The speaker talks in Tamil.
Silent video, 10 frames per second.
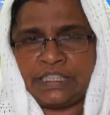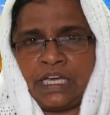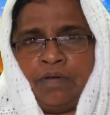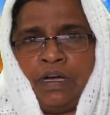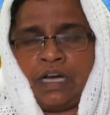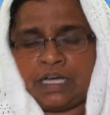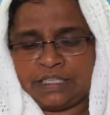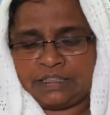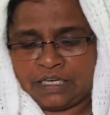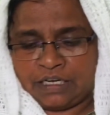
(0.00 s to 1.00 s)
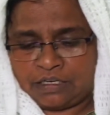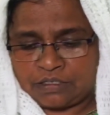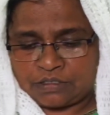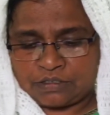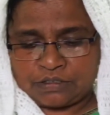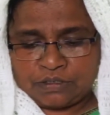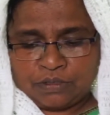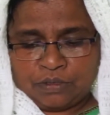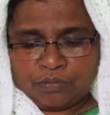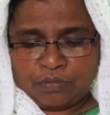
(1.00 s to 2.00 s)
தவ காலத்தில்
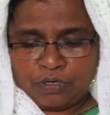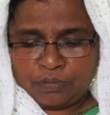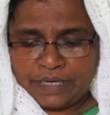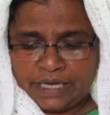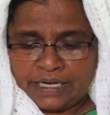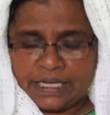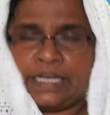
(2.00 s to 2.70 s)
முழுமையாக